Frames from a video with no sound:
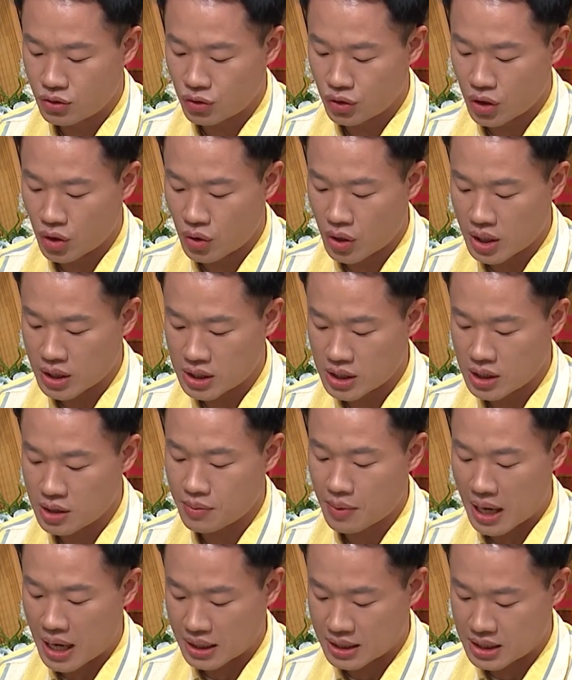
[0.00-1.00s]
두려워하지
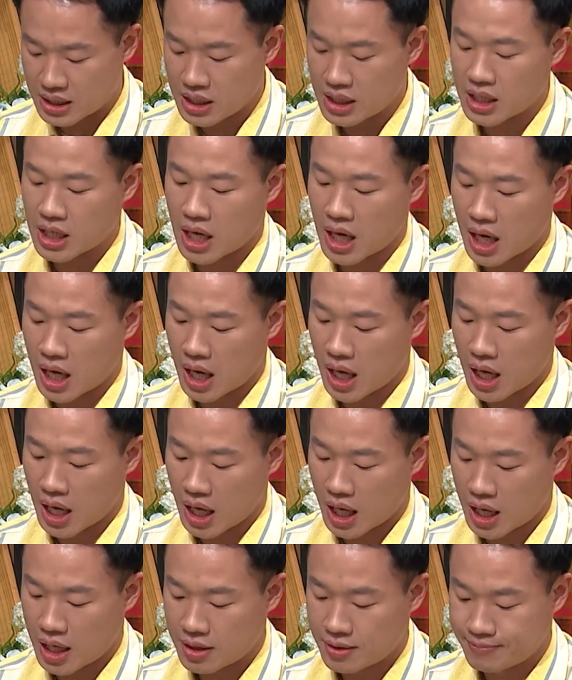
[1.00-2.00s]
말지니라.
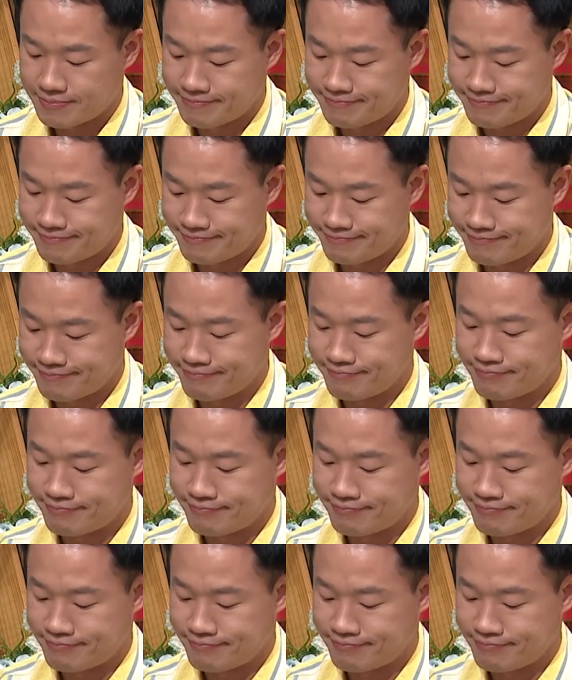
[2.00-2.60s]
어. 네.